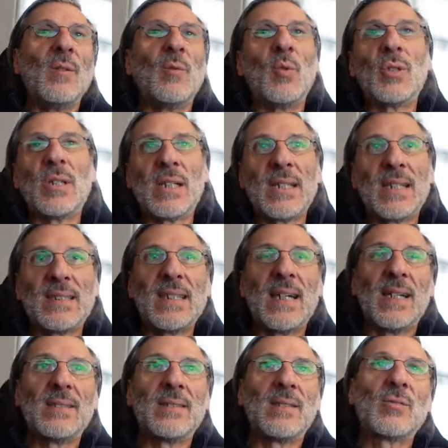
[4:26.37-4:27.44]
wo nachher die
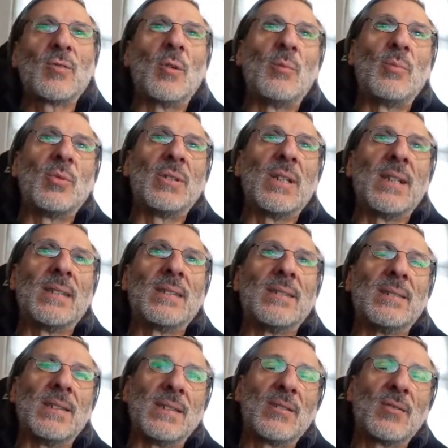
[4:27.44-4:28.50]
anderen
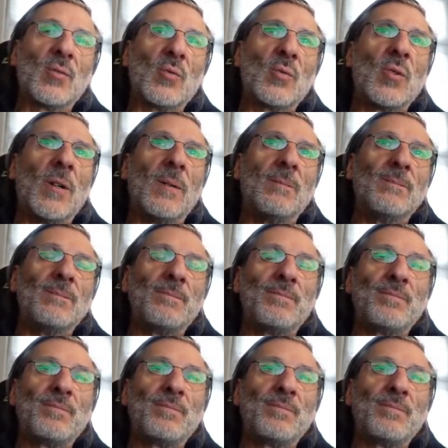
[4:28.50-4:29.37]
Komponenten dazukommen.